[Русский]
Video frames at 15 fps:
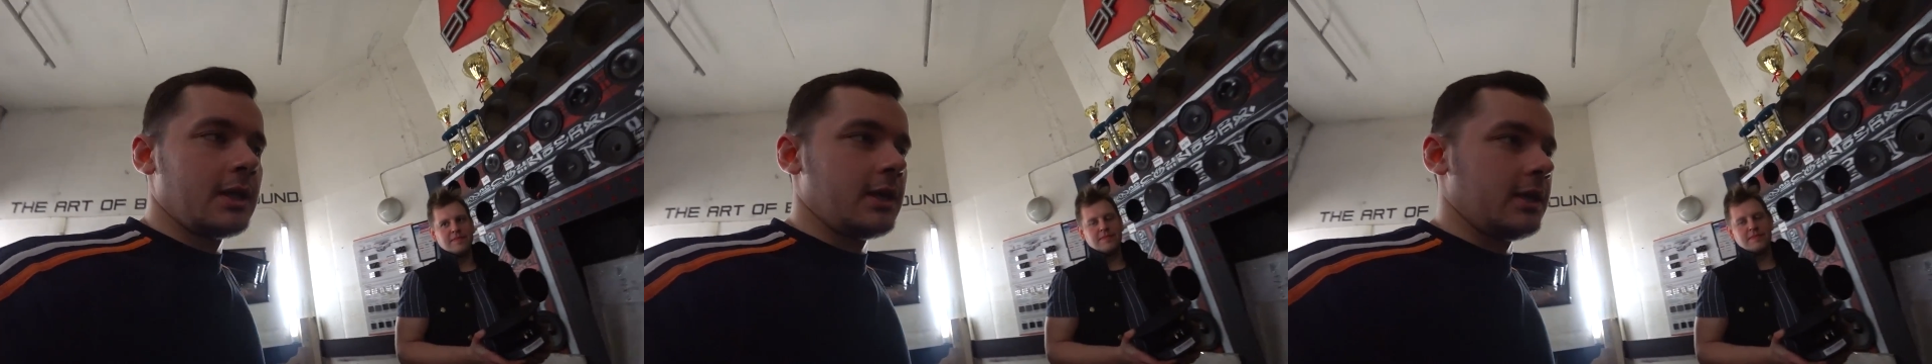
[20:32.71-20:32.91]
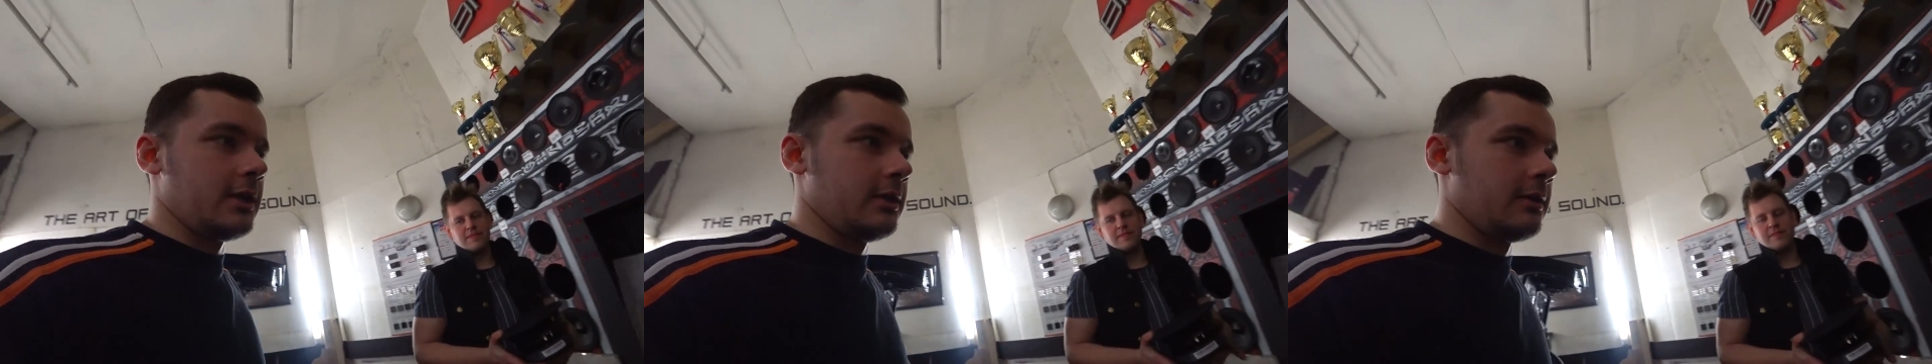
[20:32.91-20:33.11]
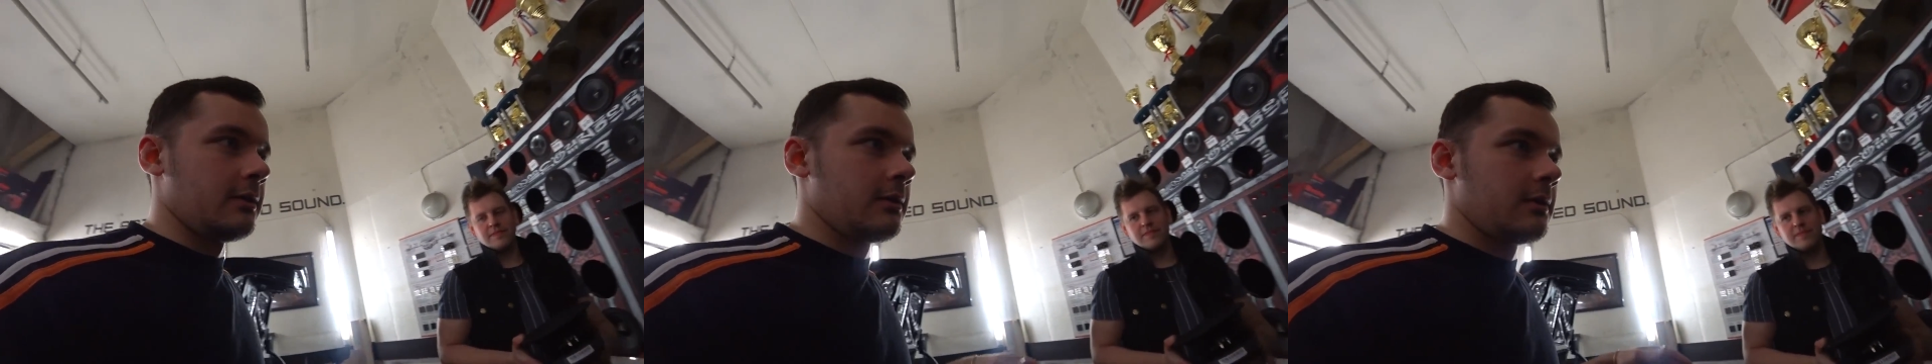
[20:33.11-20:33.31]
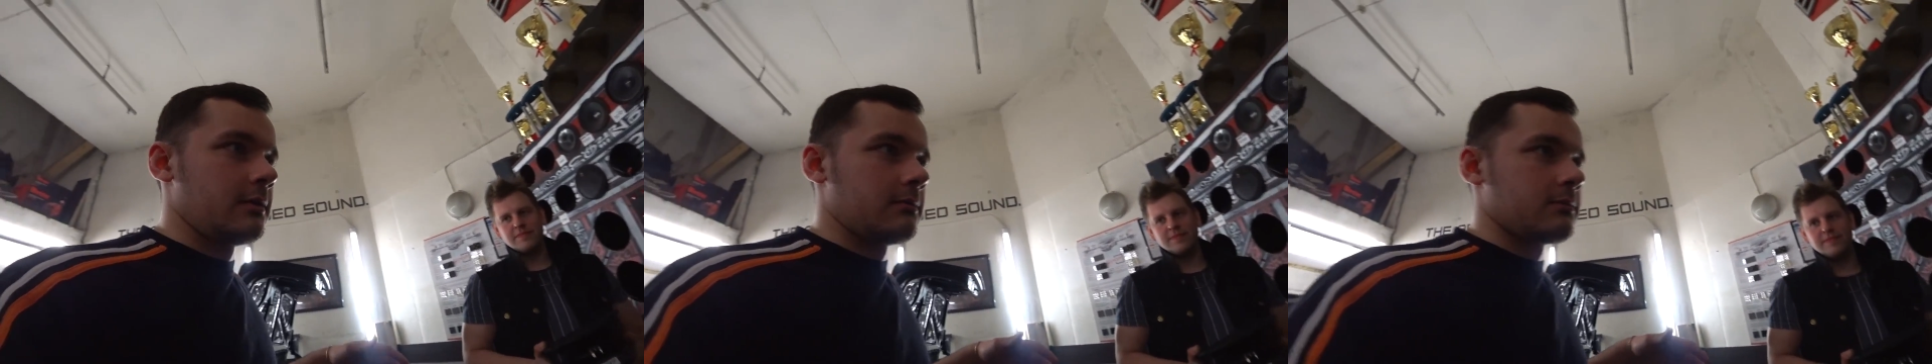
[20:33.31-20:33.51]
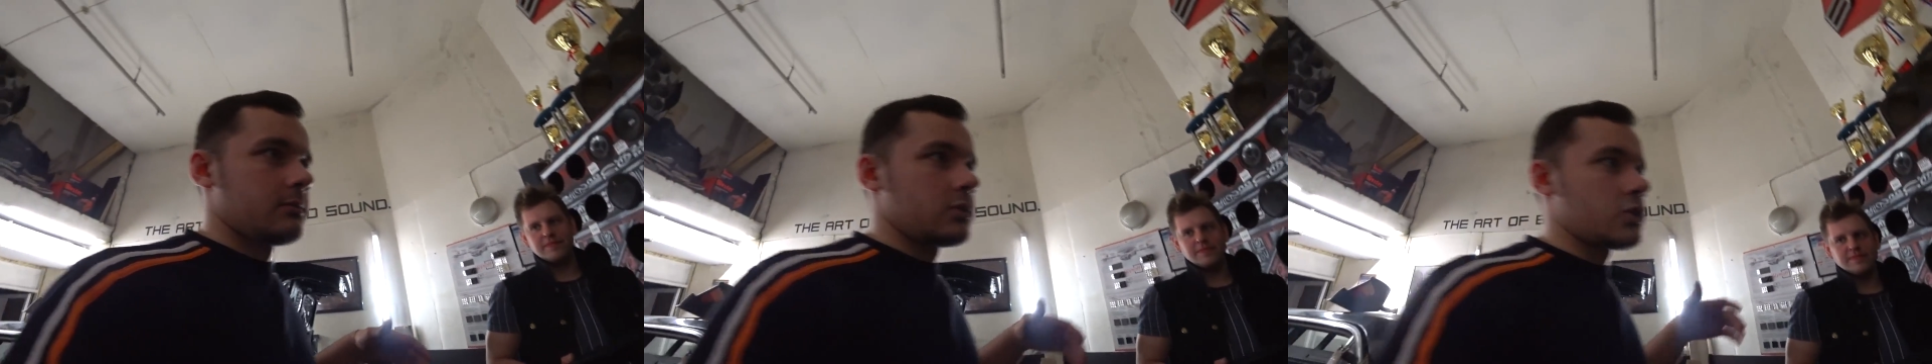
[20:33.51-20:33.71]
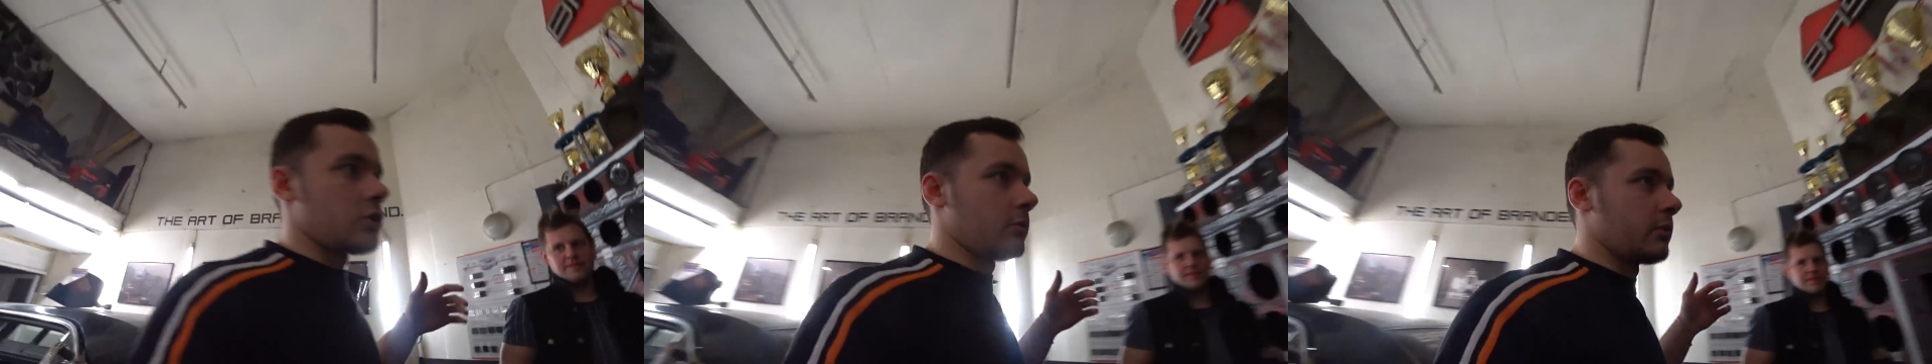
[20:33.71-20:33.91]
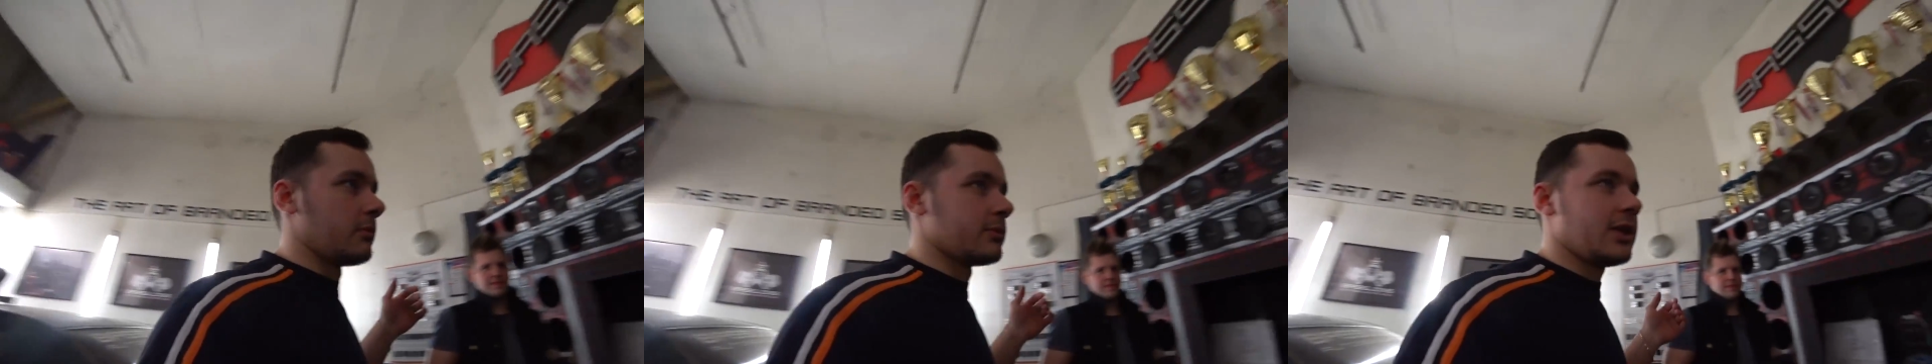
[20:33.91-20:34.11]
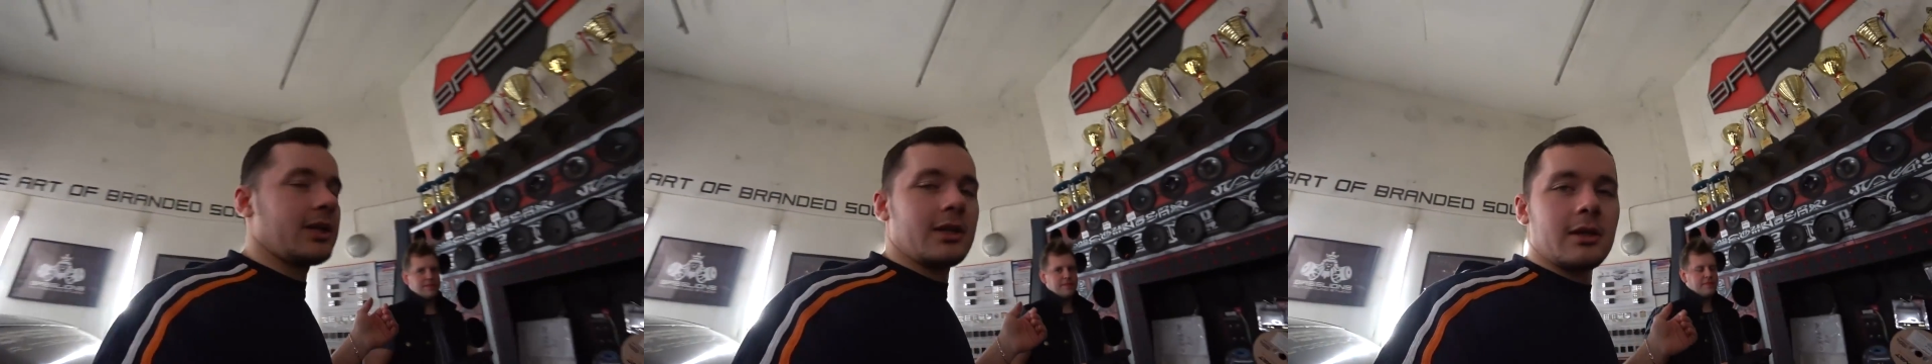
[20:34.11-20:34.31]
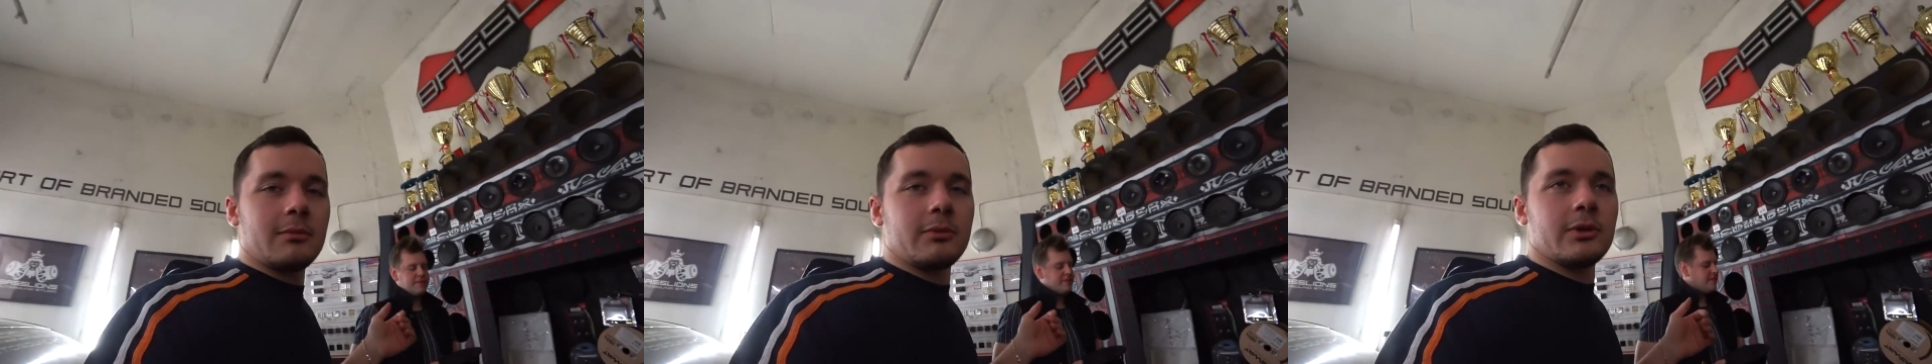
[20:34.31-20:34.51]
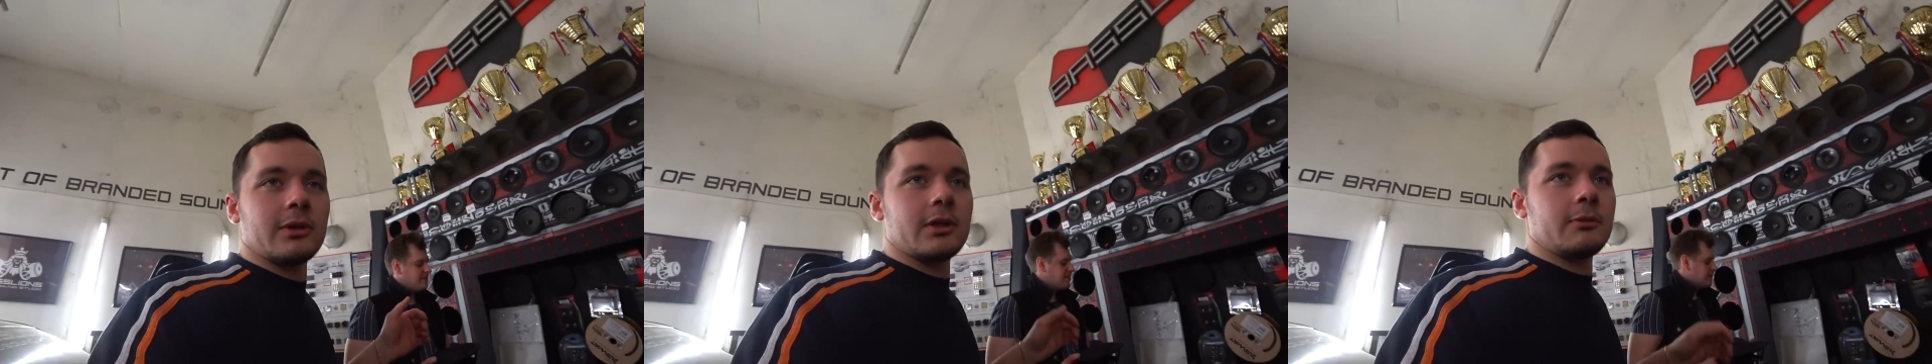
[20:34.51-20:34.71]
и чтобы мнение было,